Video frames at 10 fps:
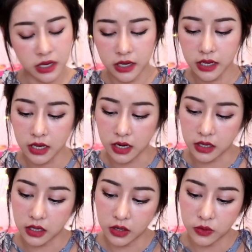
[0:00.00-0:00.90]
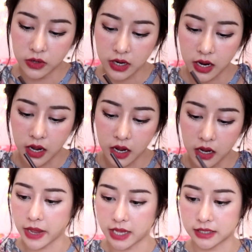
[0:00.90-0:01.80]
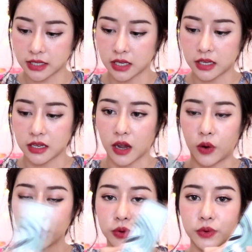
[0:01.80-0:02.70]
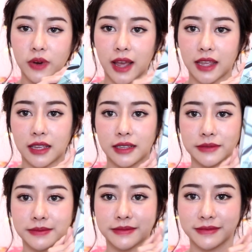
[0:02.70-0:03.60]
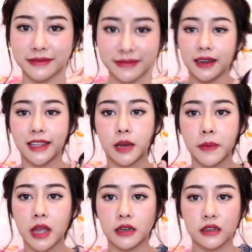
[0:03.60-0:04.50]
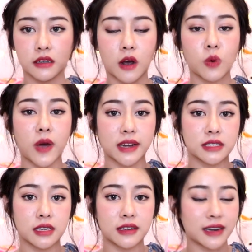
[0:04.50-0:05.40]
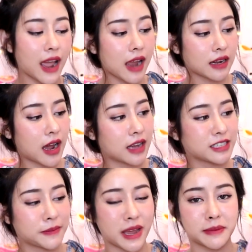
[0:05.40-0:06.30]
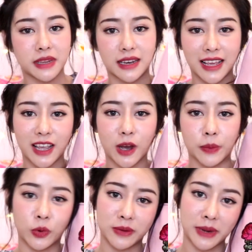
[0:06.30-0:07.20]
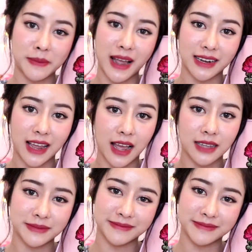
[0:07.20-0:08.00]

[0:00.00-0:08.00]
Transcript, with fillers: มีที่เขียนคิ้วนะคะ เบสเขียวด้วยนี่ก็เป็นของขวัญชิ้นแรกนะคะ จากแบรนด์มินเล่ขอบคุณมากๆนะคะ